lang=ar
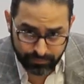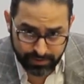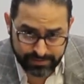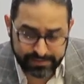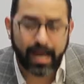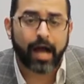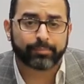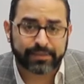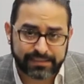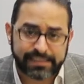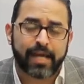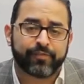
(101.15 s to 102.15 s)
الصحه
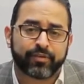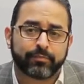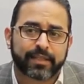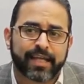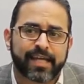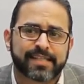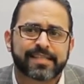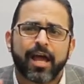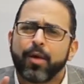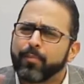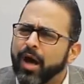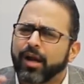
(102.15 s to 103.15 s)
بتديها في المدارس
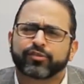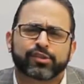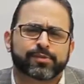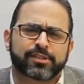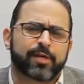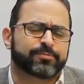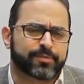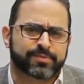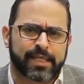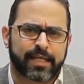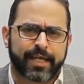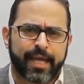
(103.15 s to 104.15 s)
معرفش بالظبط في
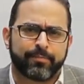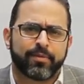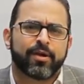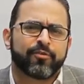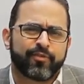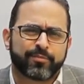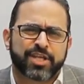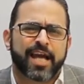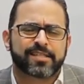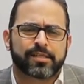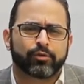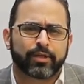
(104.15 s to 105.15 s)
سنه كام فمش
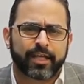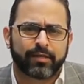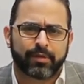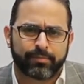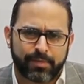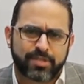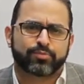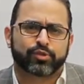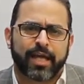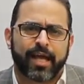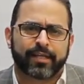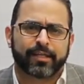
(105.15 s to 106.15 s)
عايز اقول كلمه مابقاش
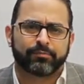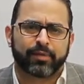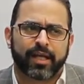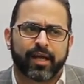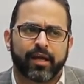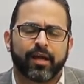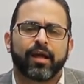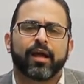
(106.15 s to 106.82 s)
متاكد منها